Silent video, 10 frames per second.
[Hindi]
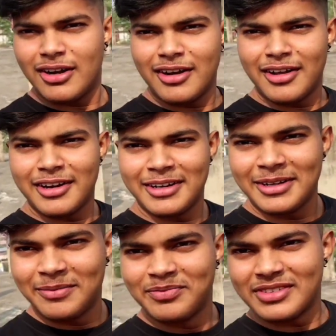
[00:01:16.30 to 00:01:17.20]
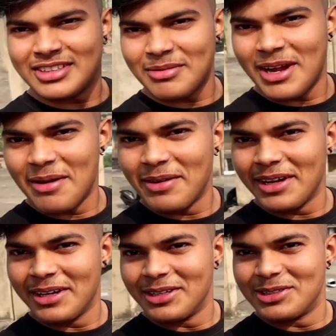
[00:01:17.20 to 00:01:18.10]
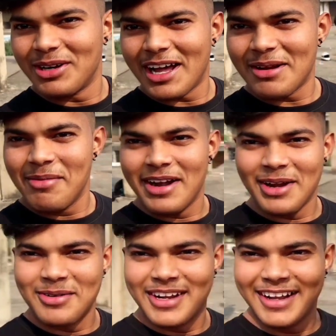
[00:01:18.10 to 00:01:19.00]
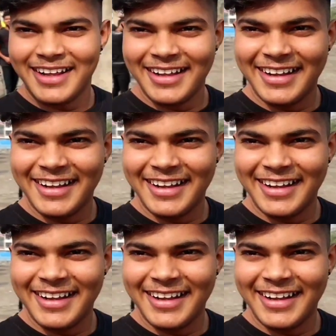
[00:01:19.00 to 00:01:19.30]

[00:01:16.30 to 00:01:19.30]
और सब यहाँ पे जुआरियों बैठे हुए हैं